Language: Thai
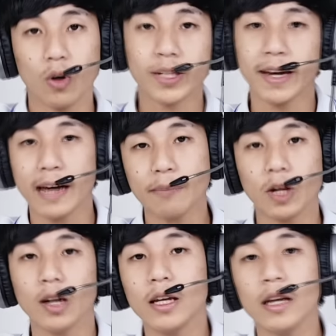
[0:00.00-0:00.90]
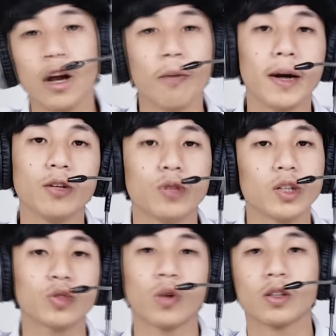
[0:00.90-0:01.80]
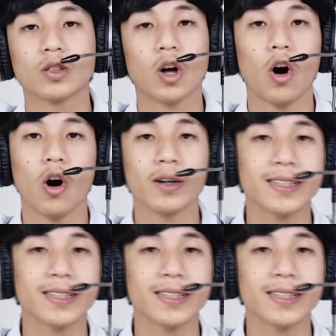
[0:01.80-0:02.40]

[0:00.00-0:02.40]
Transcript: โอ โอเคครับตอนนี้เรามาอยู่ในส่วนของ